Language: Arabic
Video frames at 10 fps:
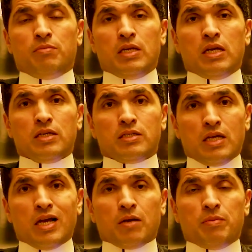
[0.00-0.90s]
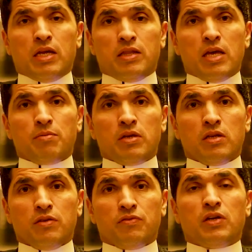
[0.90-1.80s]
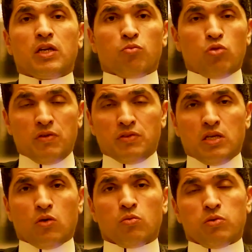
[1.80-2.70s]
معناها يستحق معناها دائما فريق منافس على كل